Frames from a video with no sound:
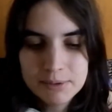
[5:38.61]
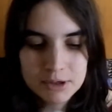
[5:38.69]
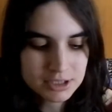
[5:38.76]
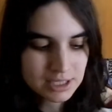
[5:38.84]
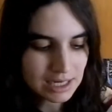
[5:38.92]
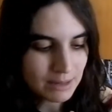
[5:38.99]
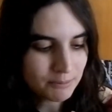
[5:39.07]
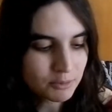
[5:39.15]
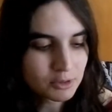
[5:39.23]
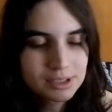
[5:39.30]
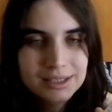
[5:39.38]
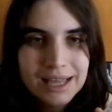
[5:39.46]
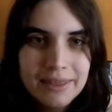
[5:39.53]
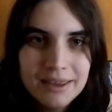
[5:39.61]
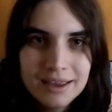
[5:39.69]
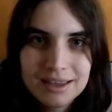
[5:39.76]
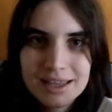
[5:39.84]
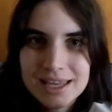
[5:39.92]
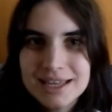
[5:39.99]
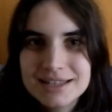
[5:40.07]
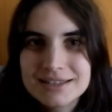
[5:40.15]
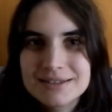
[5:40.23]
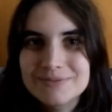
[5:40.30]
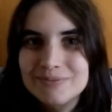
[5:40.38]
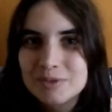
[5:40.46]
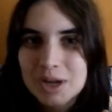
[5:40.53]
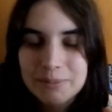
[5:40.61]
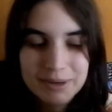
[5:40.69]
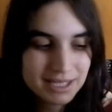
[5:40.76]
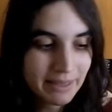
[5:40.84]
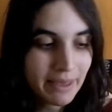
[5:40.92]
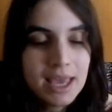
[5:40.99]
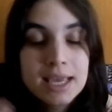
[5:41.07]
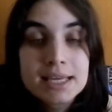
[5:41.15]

Pero es que la portada es una pasada.